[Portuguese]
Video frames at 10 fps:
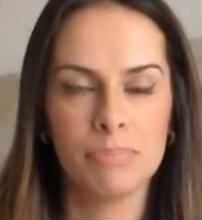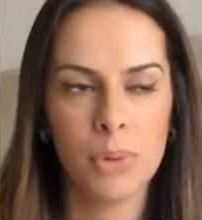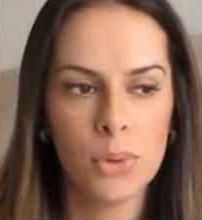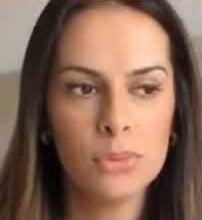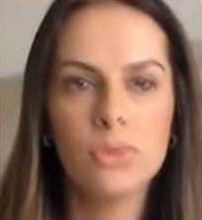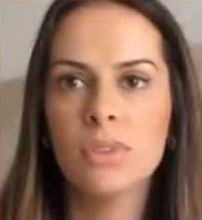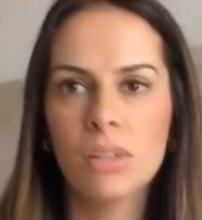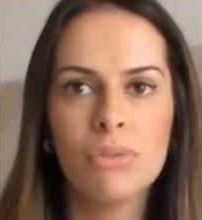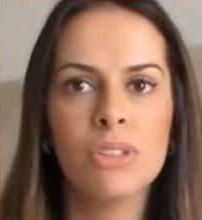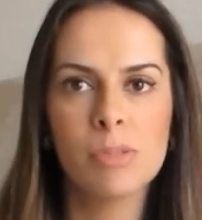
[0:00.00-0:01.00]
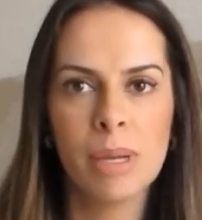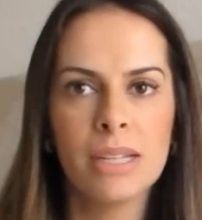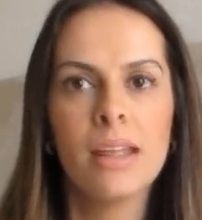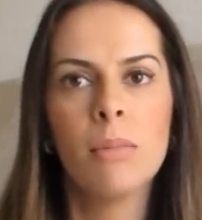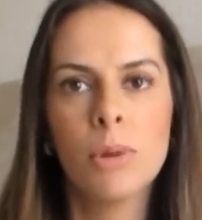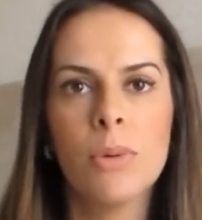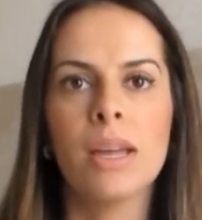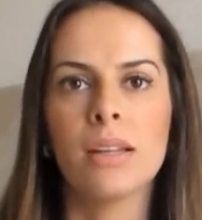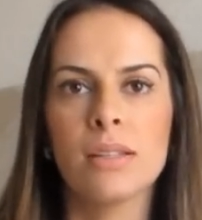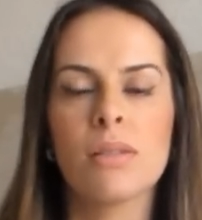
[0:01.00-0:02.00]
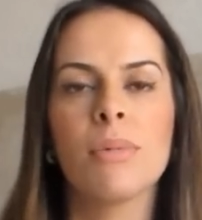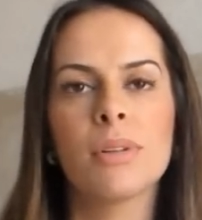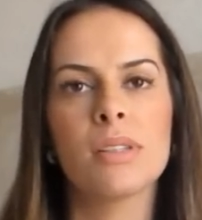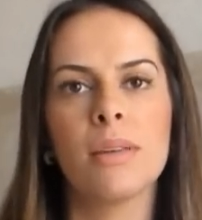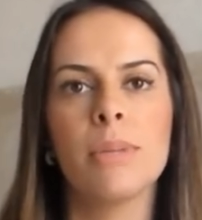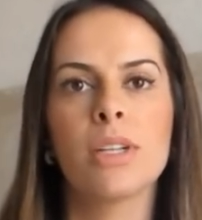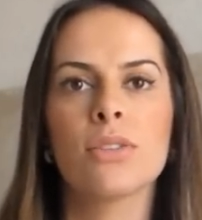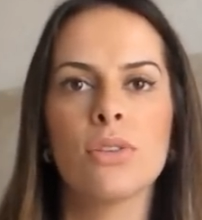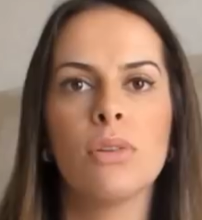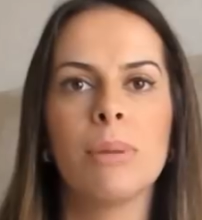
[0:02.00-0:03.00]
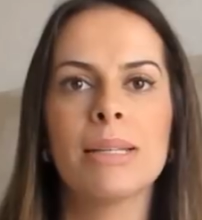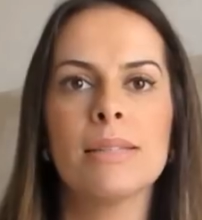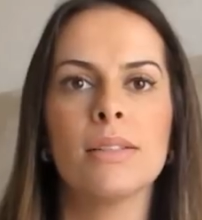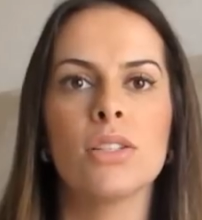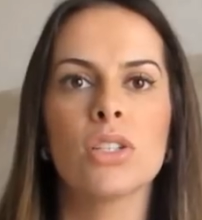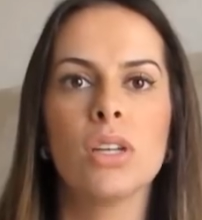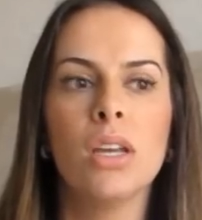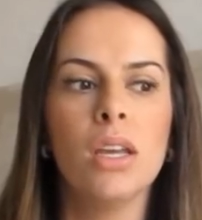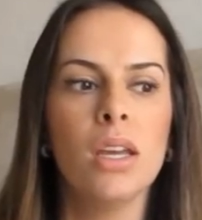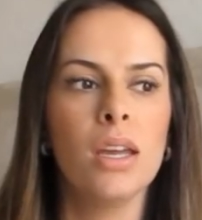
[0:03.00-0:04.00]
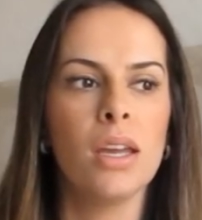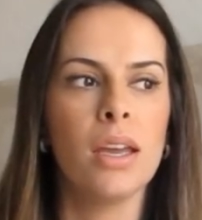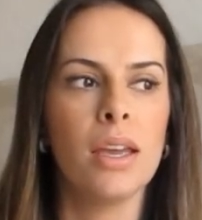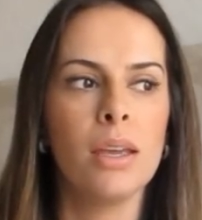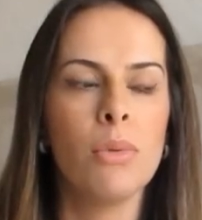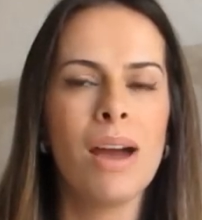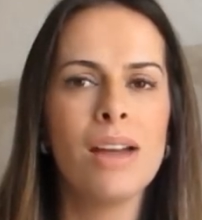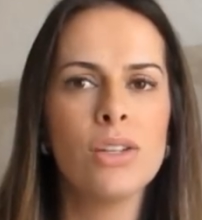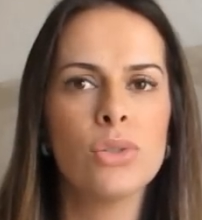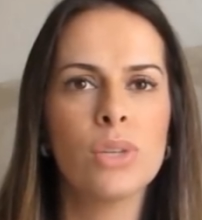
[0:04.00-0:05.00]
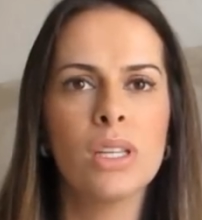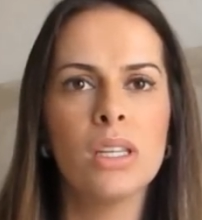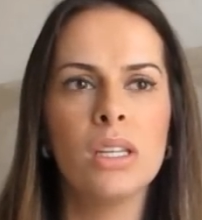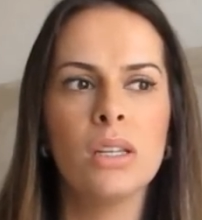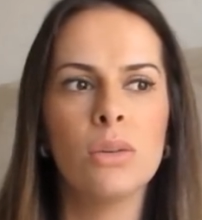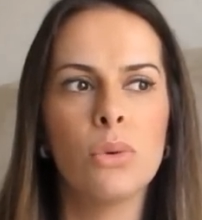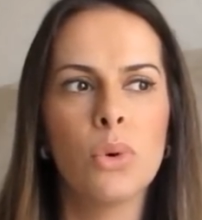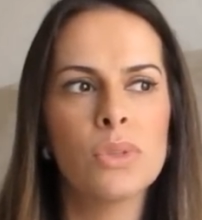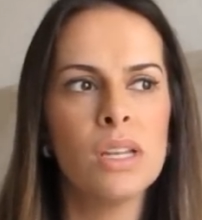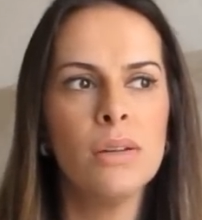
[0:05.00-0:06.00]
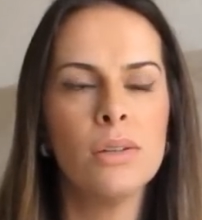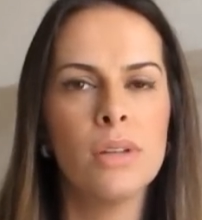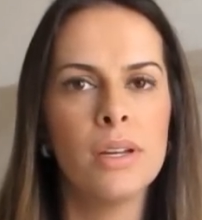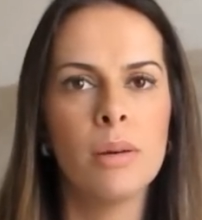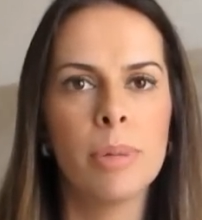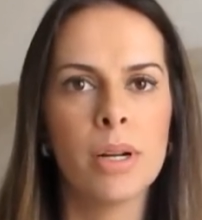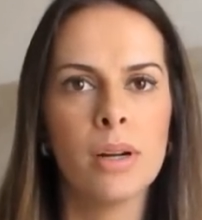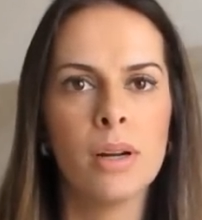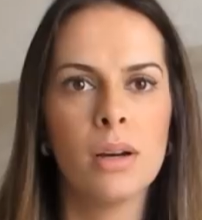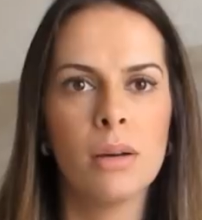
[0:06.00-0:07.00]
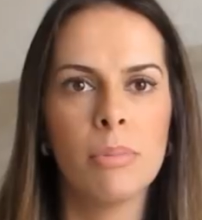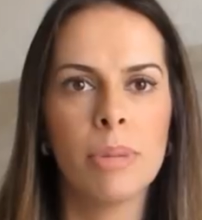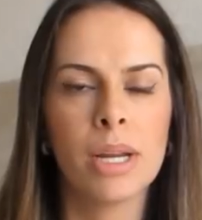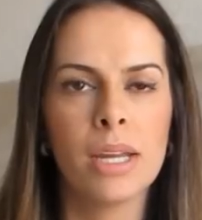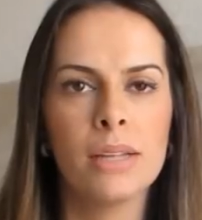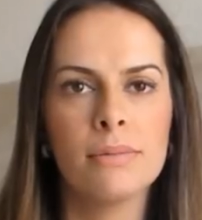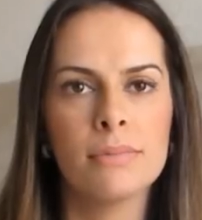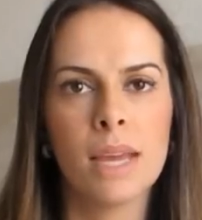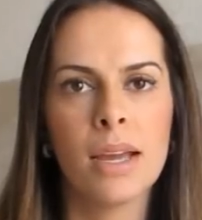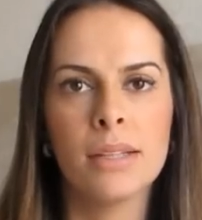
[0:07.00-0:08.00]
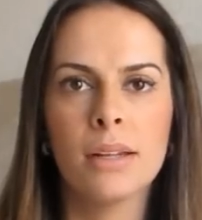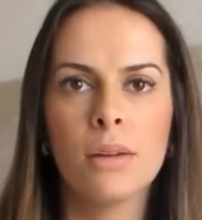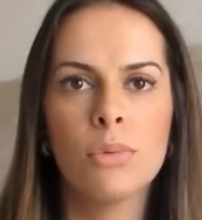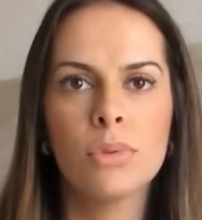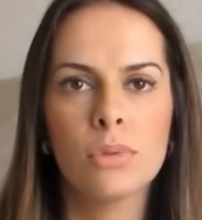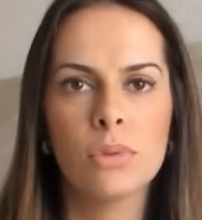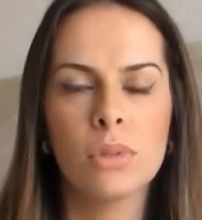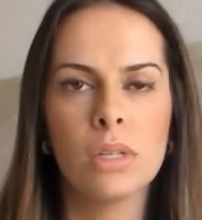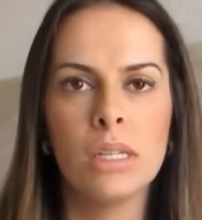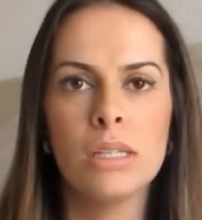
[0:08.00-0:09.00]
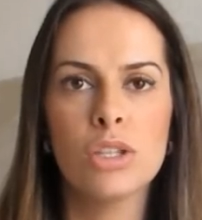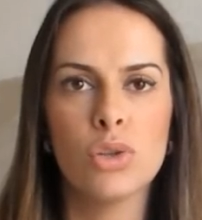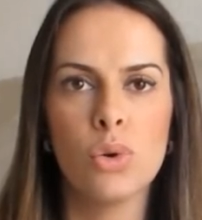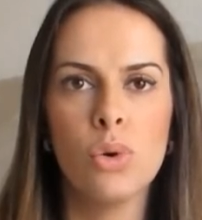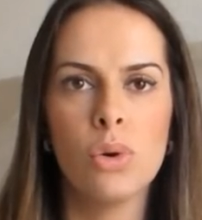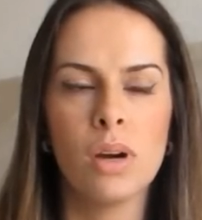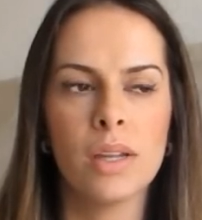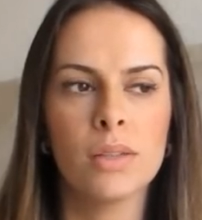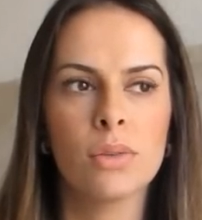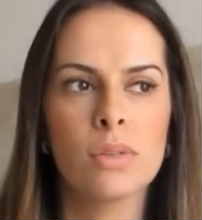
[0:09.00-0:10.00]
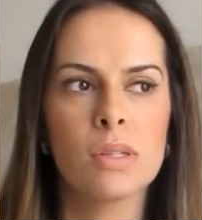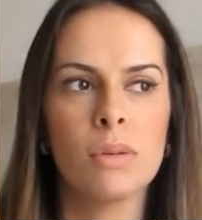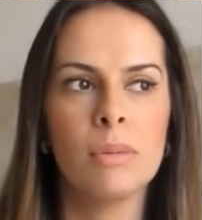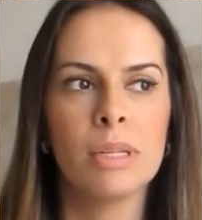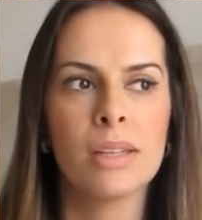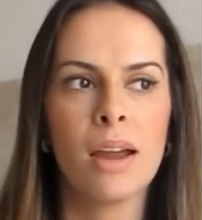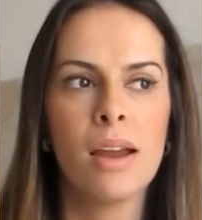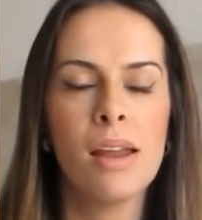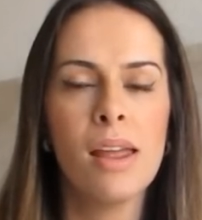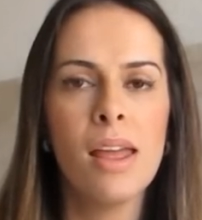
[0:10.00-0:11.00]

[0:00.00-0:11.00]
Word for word: Ponto, não fiz BLW com ela. Isso é uma coisa que me questionam bastante. É, eu acho que o conselho que eu daria para quem ainda não iniciou a introdução alimentar,